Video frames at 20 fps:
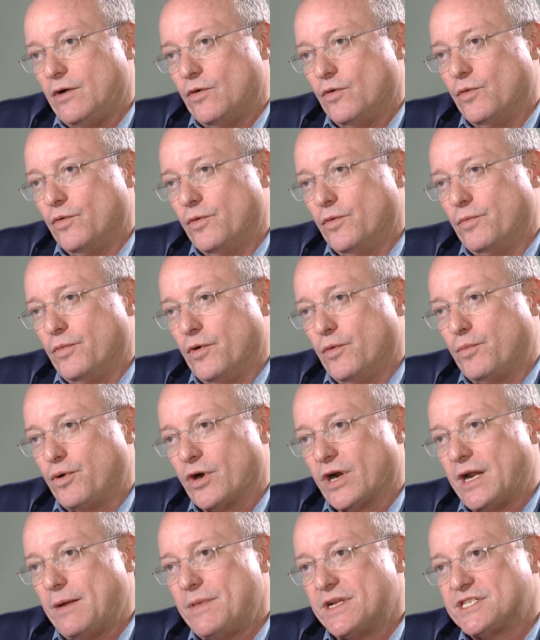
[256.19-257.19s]
O, o,
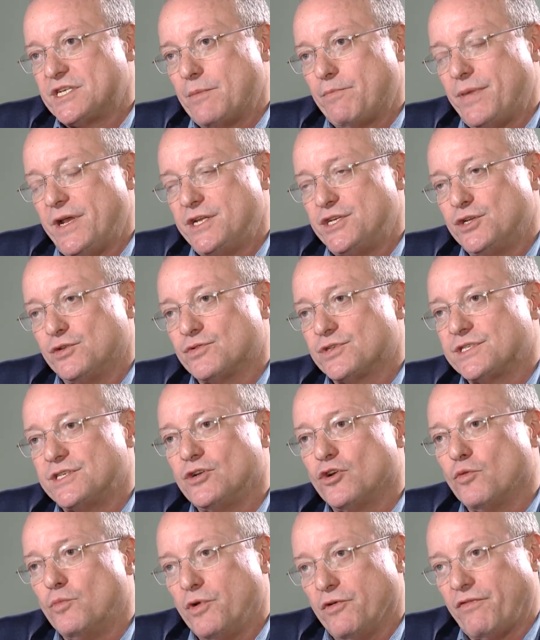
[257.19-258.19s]
programa tinha perdido
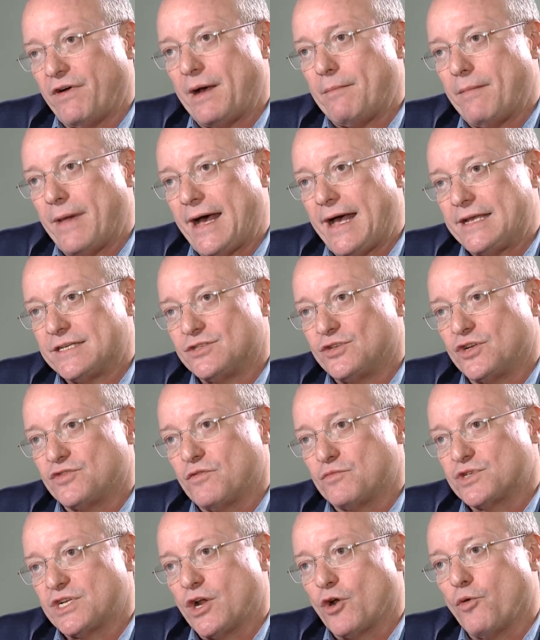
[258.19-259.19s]
5 mil farmácias, nós
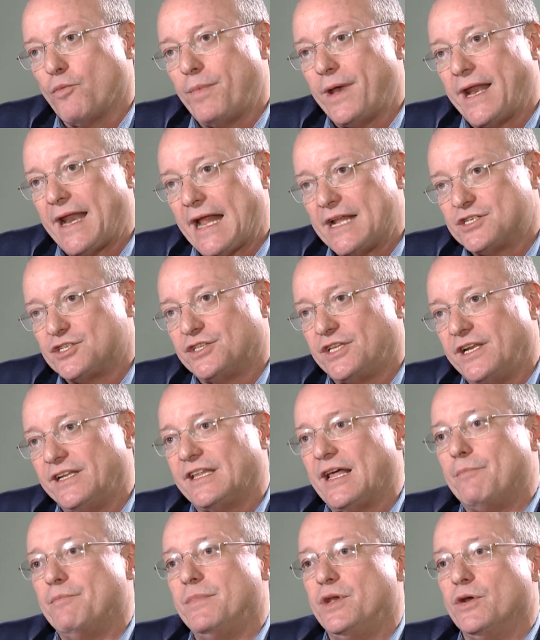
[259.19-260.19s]
vamos recuperar de
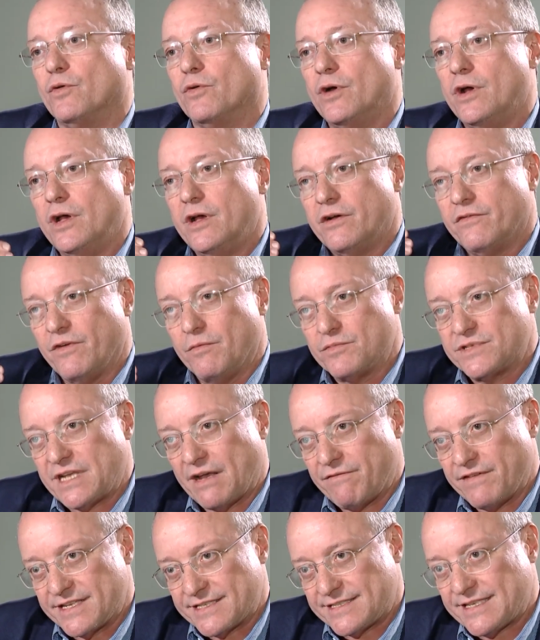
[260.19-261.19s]
30 mil, vamos
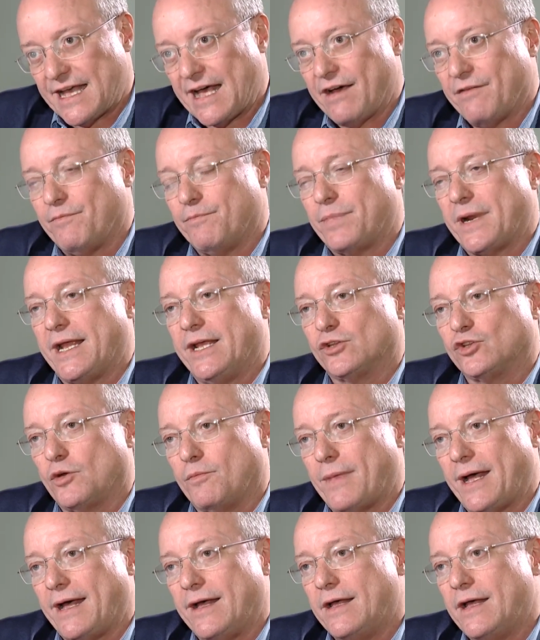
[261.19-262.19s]
avançar para
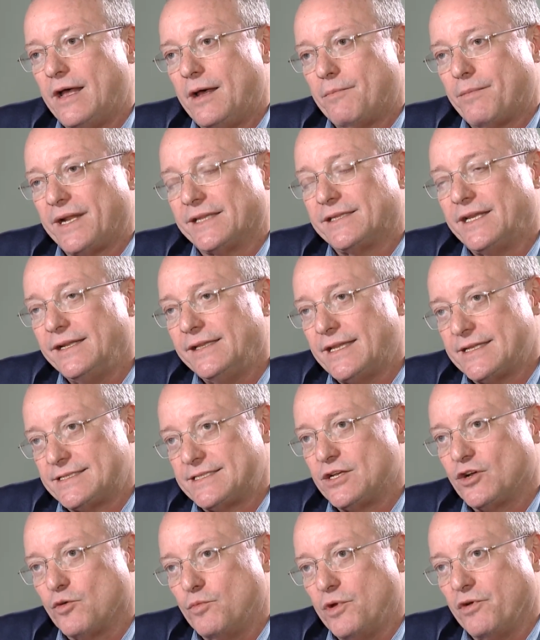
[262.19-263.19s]
retomar para
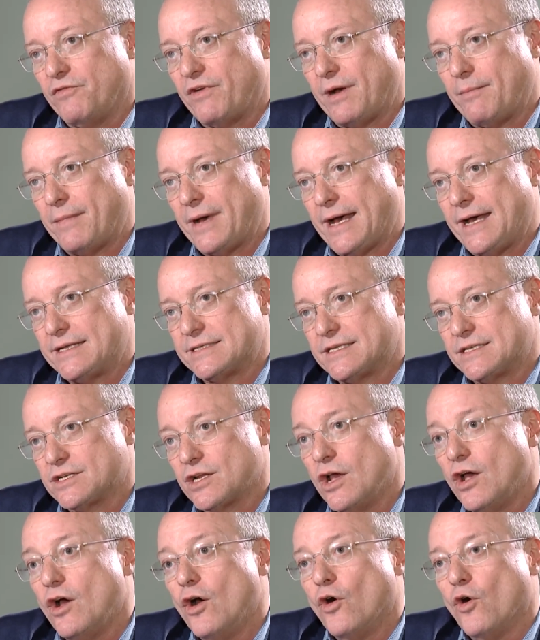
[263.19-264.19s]
35 mil farmácias.
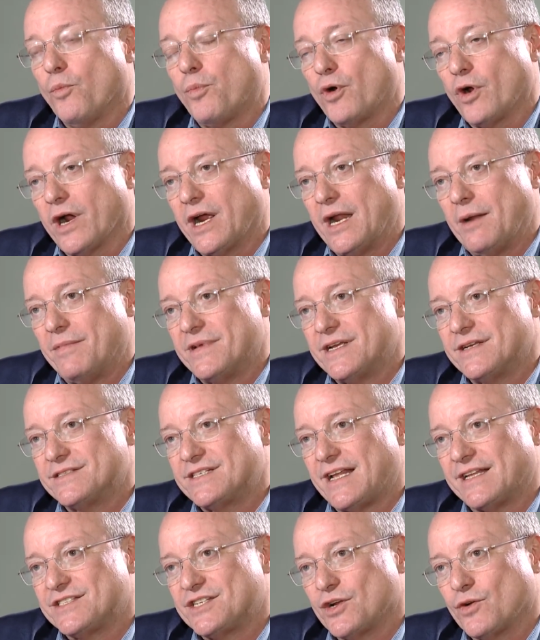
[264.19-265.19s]
O programa
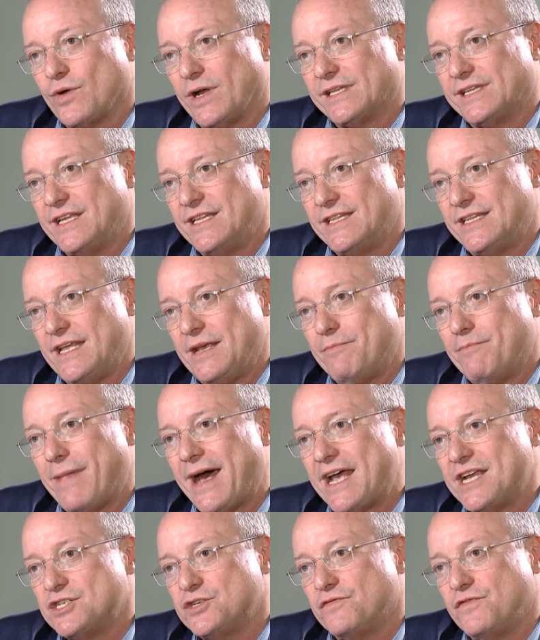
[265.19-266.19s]
já chegou a atender
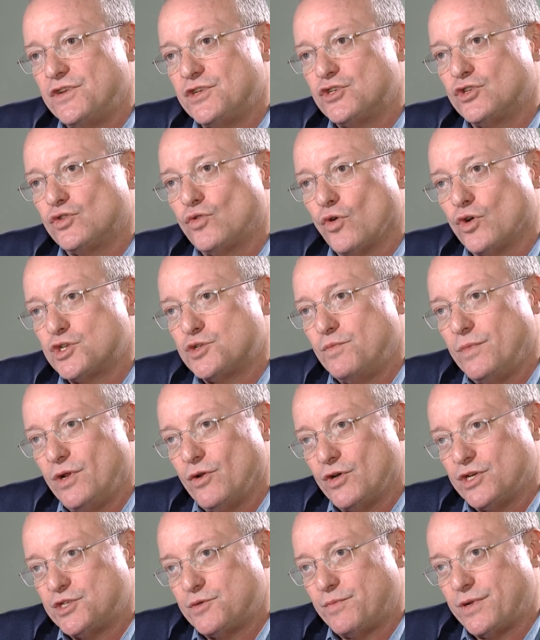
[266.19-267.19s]
mais de 22
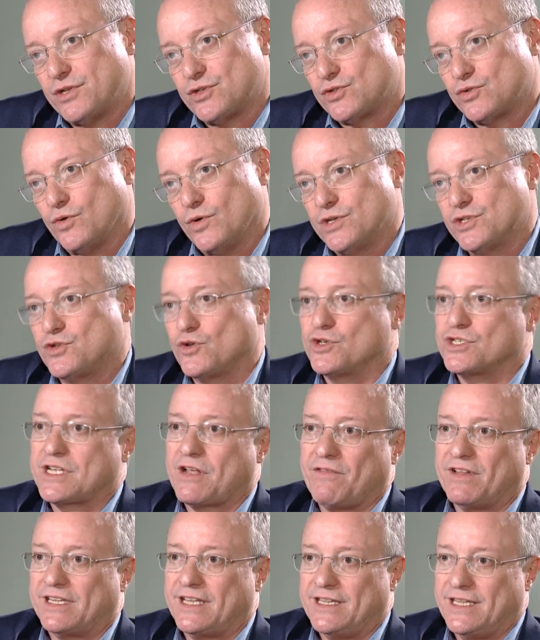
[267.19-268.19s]
milhões de pessoas, hoje
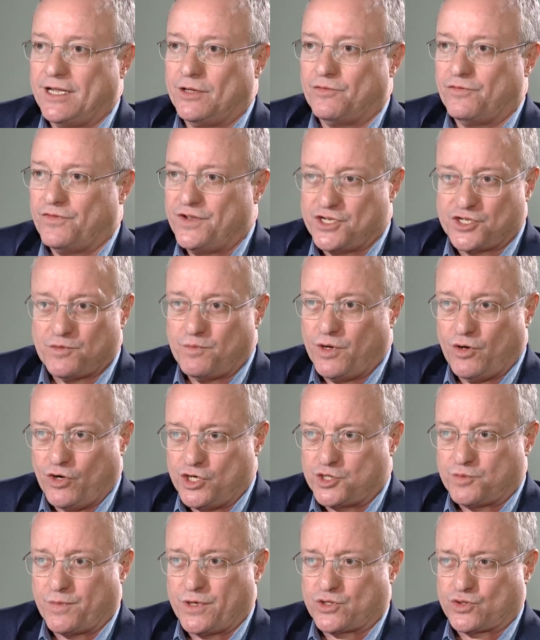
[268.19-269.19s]
estava atendendo 20
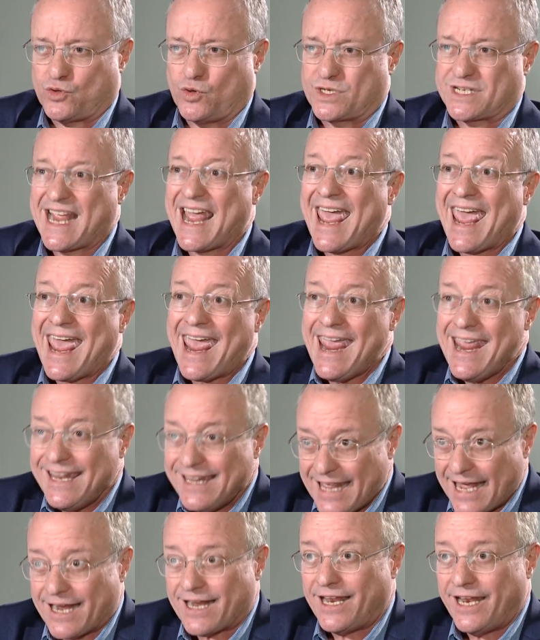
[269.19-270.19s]
milhões de pessoas em
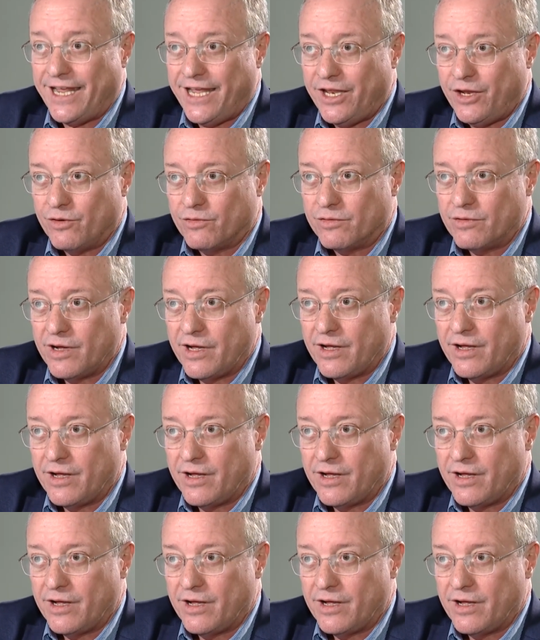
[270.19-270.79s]
declínio,